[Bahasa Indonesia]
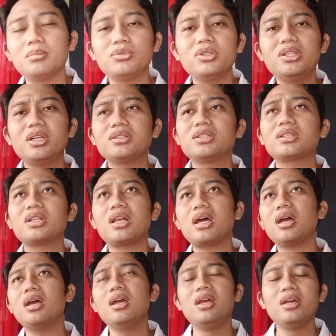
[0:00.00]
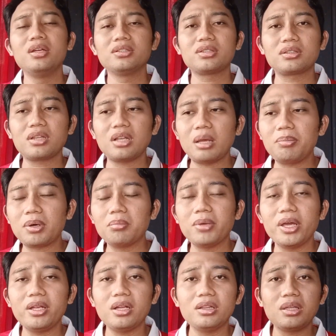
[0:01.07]
Kemudian setelah setelah
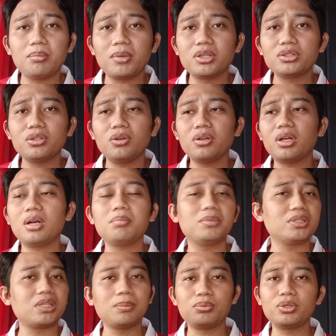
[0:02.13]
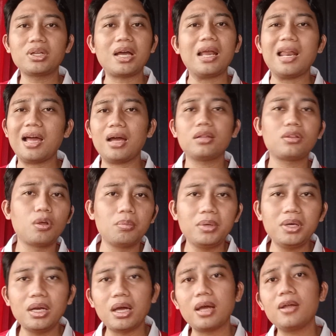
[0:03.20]
permainan tim nasional meskipun kalah atau
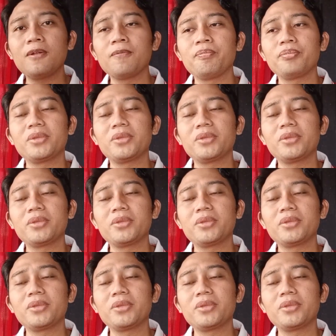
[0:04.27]
menang,